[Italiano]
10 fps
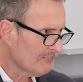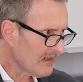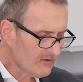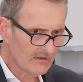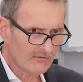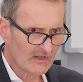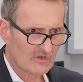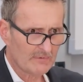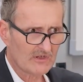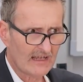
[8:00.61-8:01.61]
che parlano un
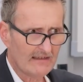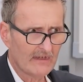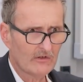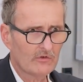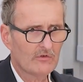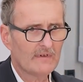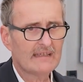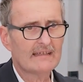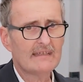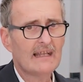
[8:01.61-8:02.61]
linguaggio speciale, vengono
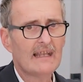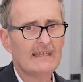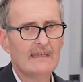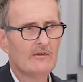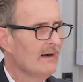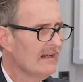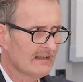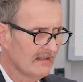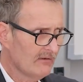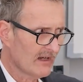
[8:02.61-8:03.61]
governati dalla lingua,
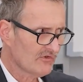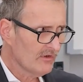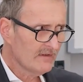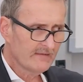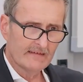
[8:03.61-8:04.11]
dal linguaggio